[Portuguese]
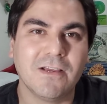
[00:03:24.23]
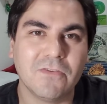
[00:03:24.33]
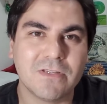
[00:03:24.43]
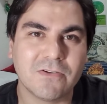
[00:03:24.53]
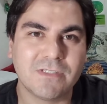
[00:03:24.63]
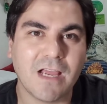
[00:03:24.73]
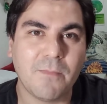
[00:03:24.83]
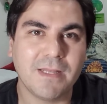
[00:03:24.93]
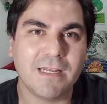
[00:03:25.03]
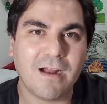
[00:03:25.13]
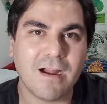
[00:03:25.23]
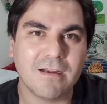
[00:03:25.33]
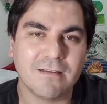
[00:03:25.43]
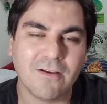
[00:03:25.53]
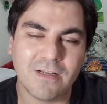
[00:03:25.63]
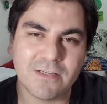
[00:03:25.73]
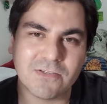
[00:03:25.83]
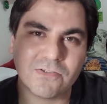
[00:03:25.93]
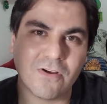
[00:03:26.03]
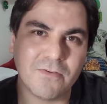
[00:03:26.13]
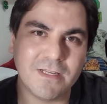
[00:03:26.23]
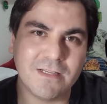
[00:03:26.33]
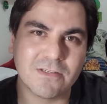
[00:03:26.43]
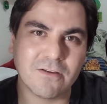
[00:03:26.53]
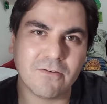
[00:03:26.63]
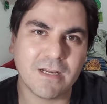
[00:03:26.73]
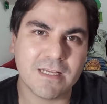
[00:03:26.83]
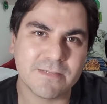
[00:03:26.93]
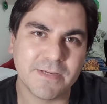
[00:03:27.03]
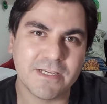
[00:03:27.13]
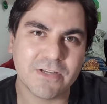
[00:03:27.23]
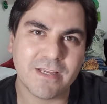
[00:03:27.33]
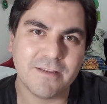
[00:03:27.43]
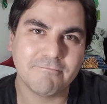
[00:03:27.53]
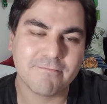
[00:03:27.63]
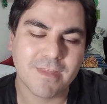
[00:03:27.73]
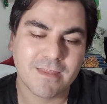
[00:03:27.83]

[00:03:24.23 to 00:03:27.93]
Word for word: Você consegue peneirar? Olha só, o início da quaresma aí já, hein?